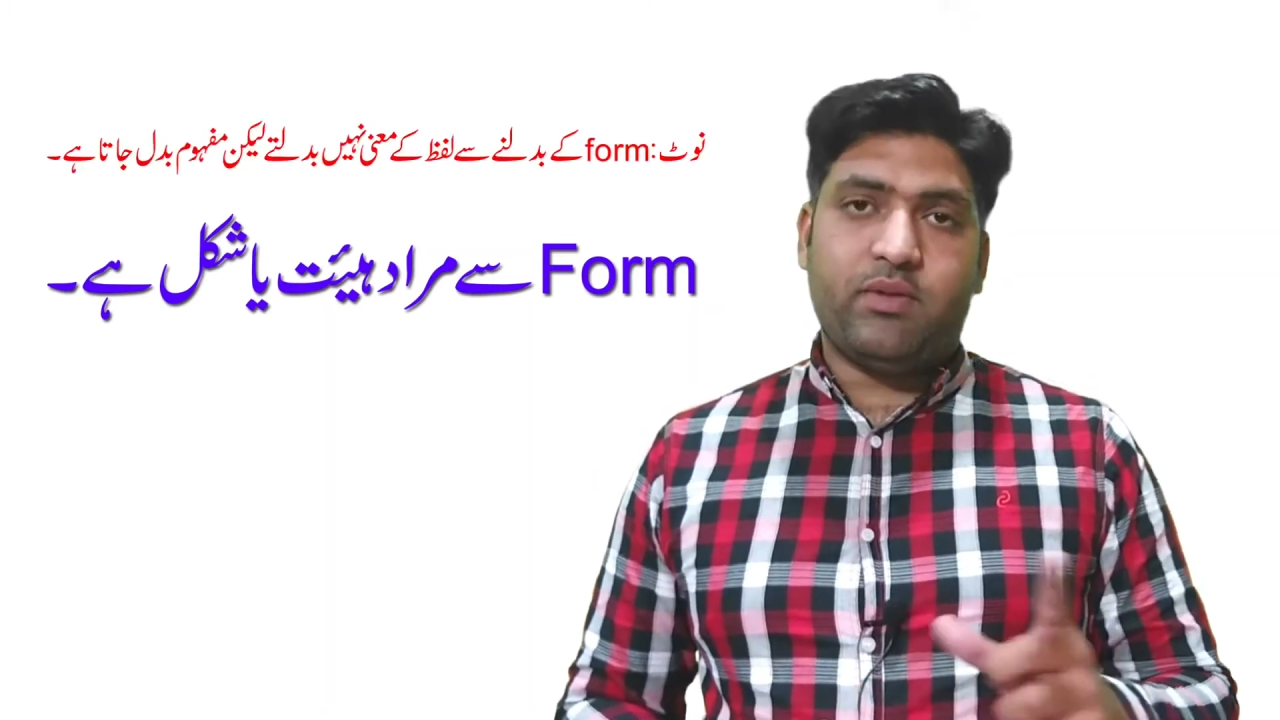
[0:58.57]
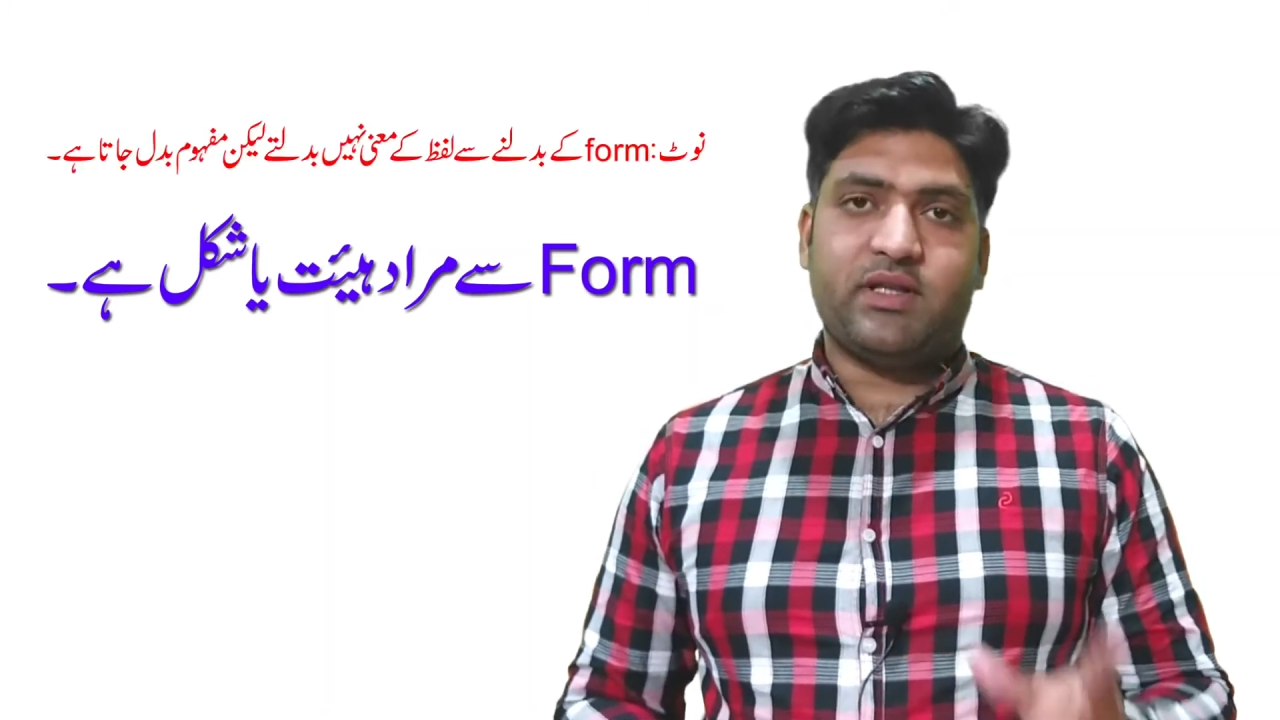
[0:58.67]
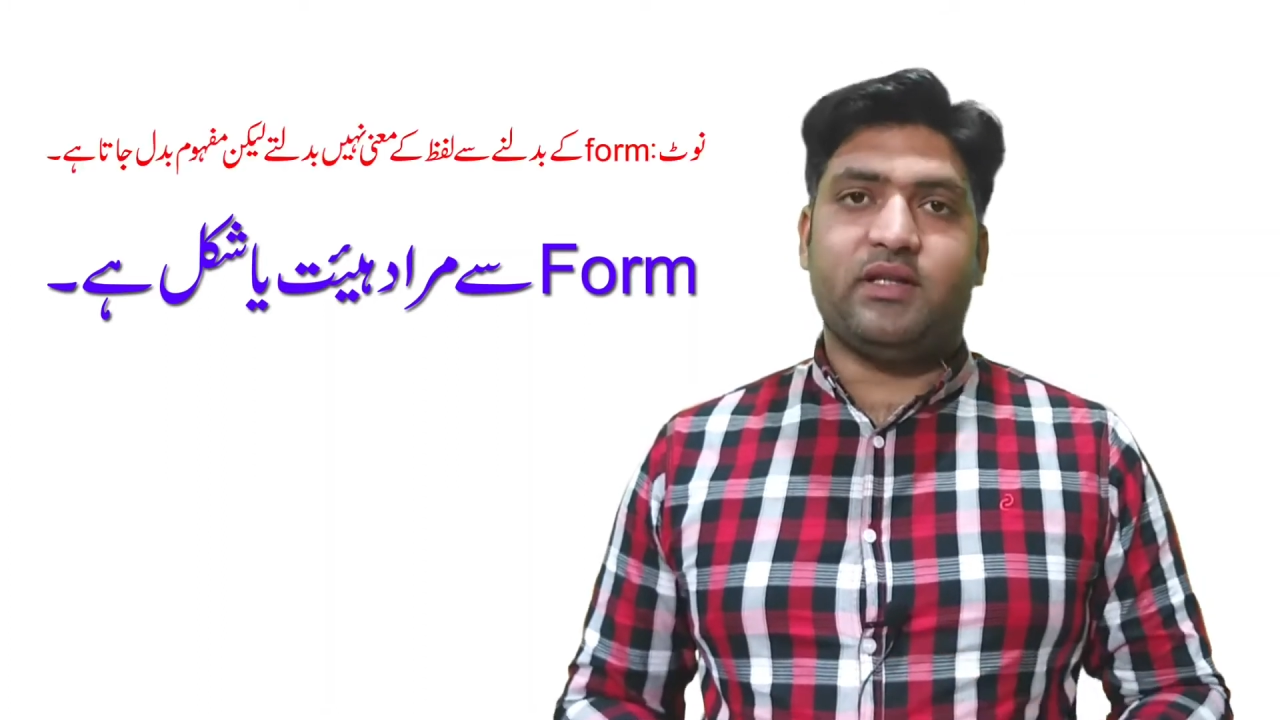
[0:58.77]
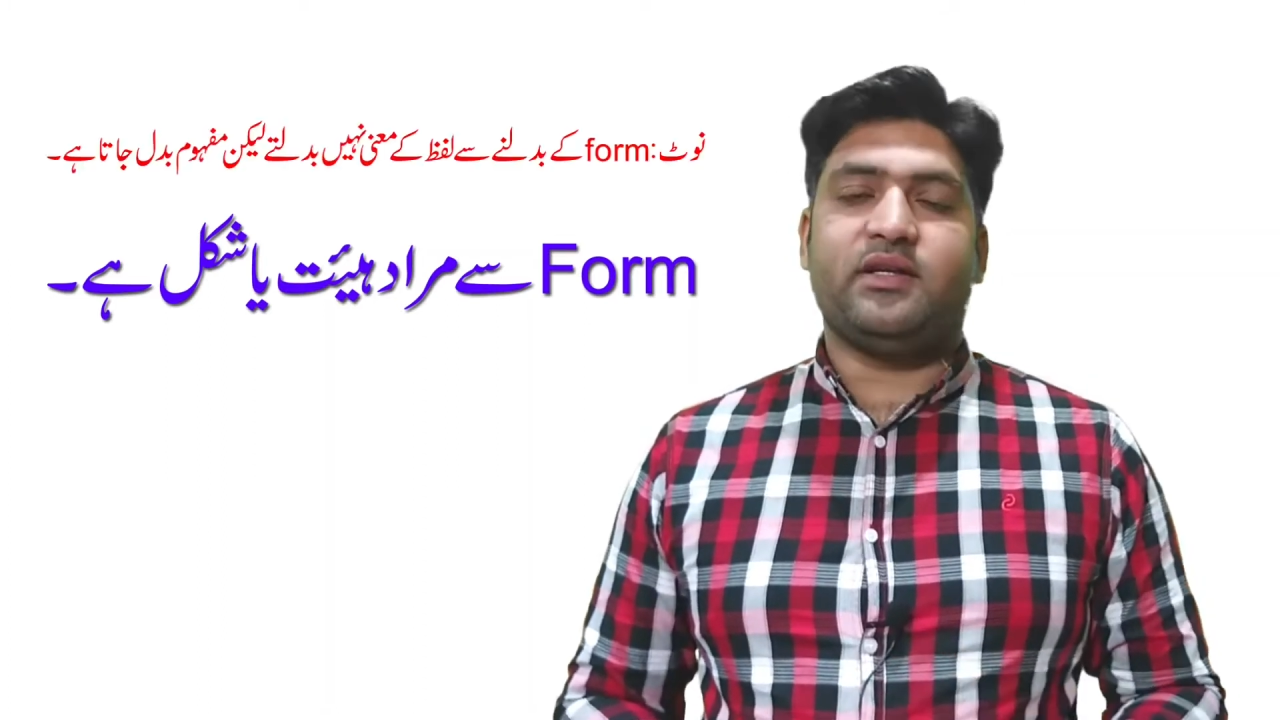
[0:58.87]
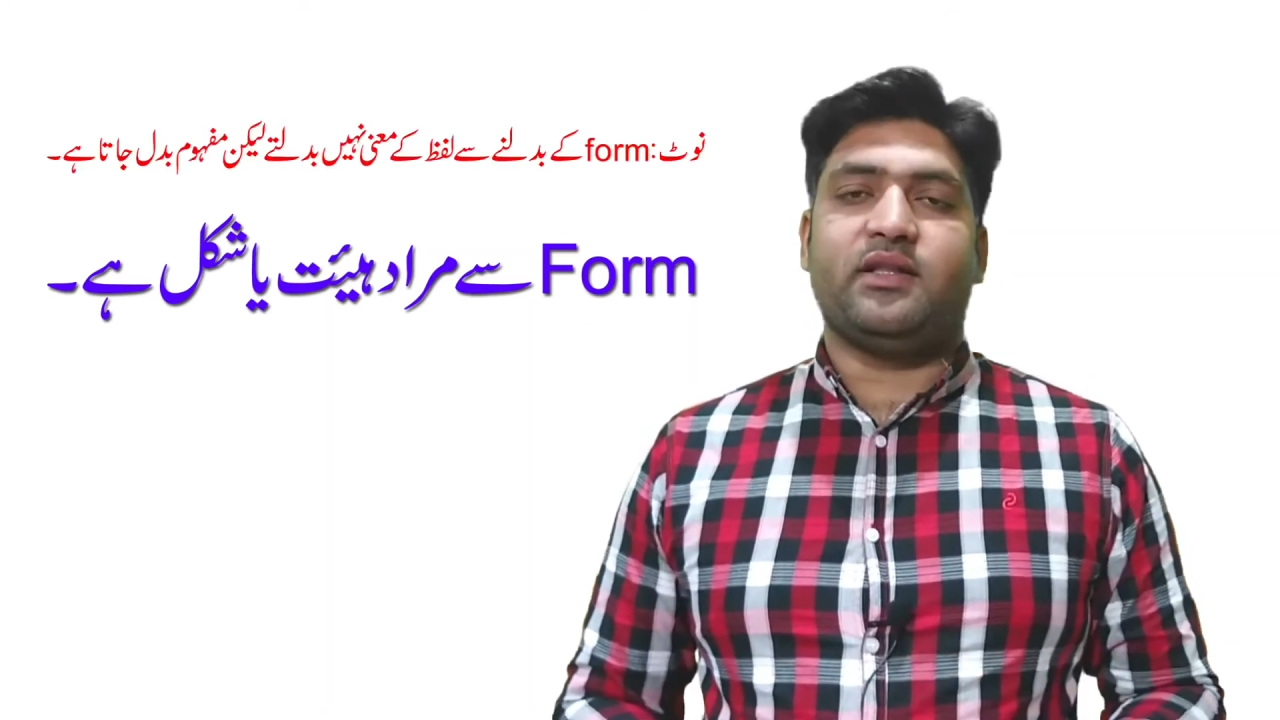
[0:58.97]

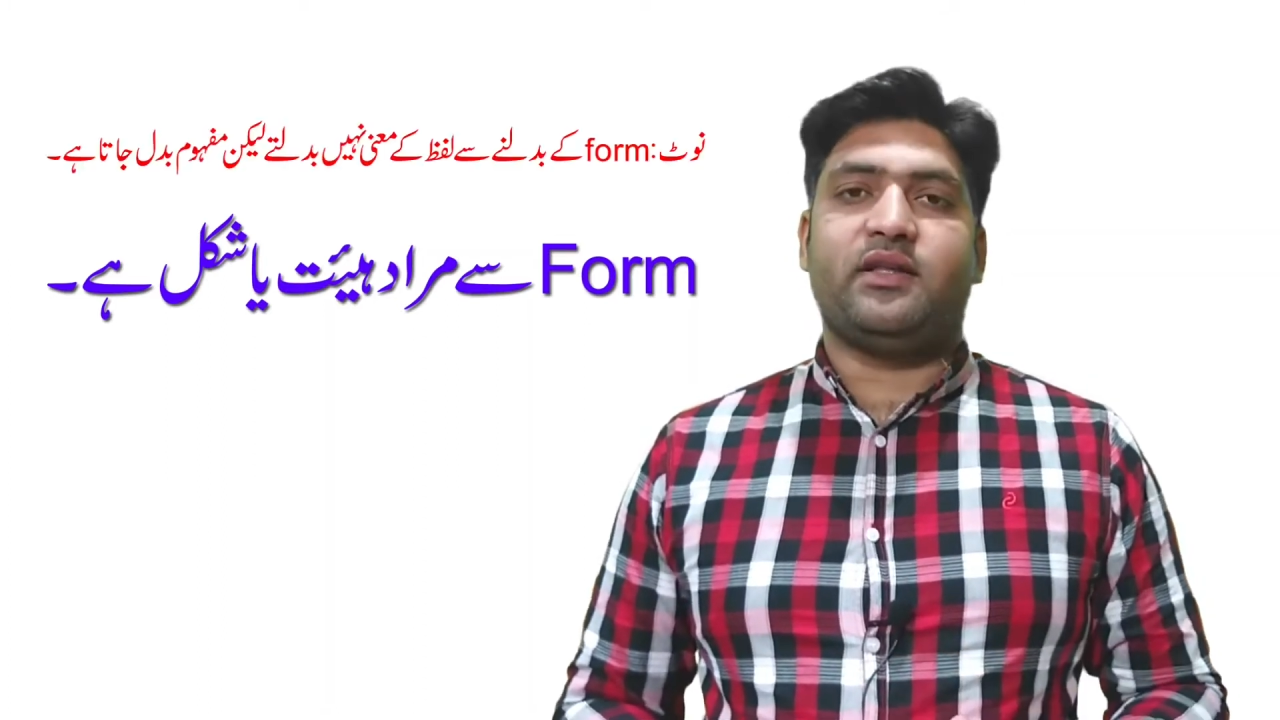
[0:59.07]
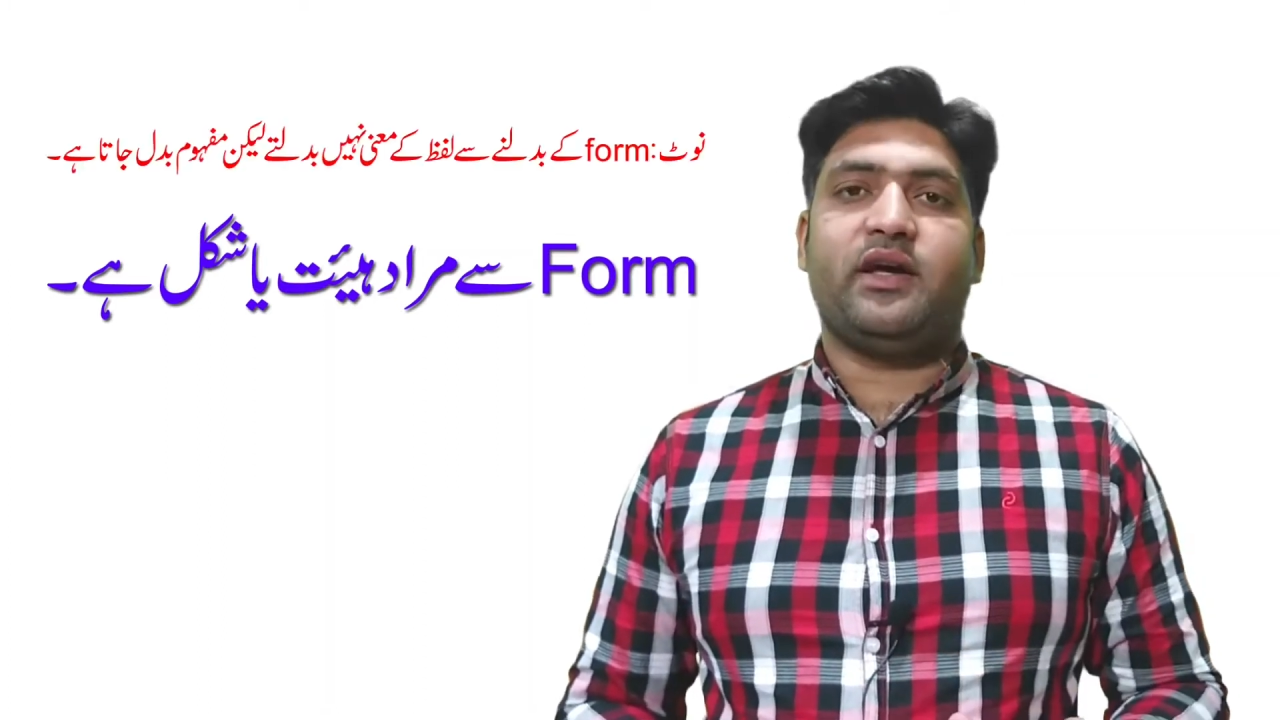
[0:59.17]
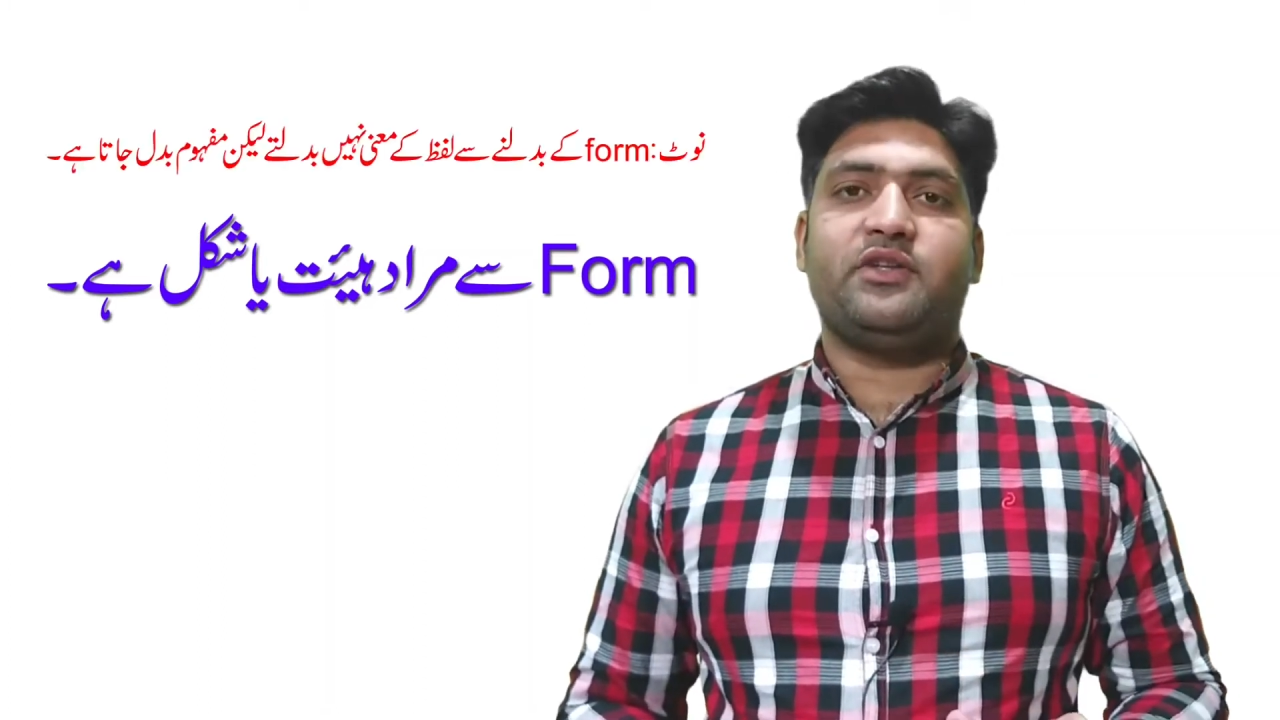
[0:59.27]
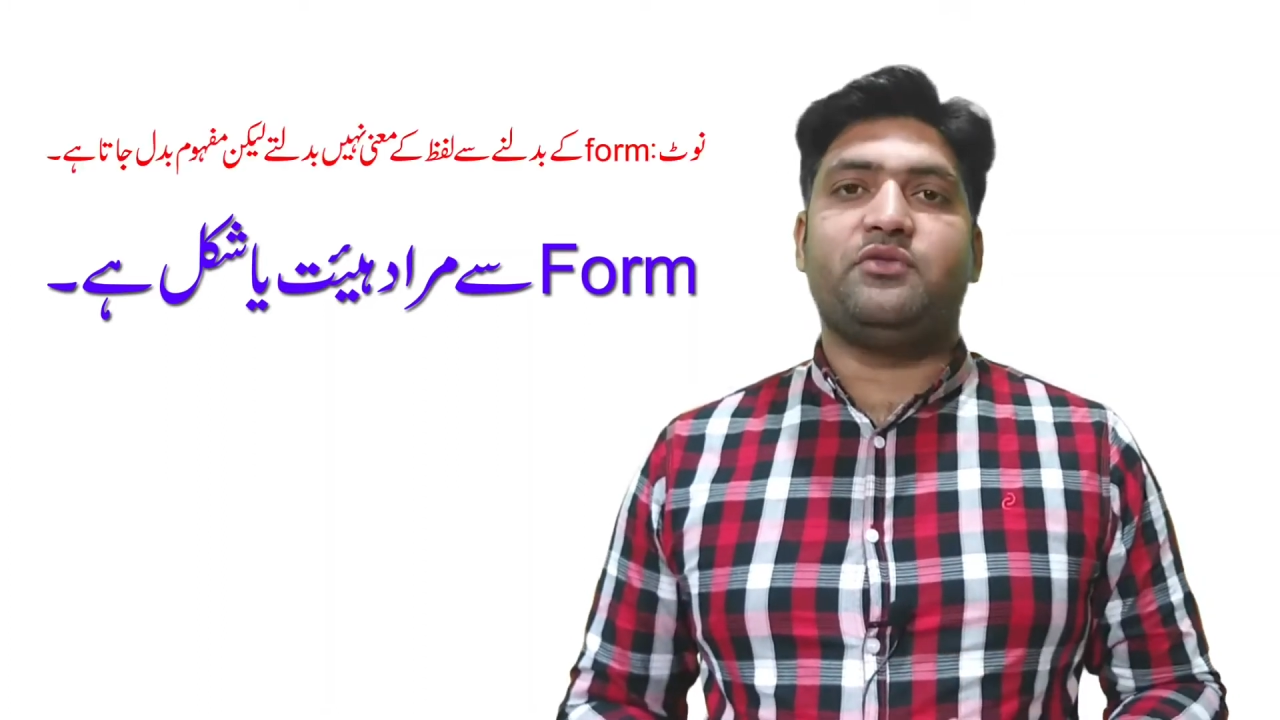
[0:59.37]
बदल जाता है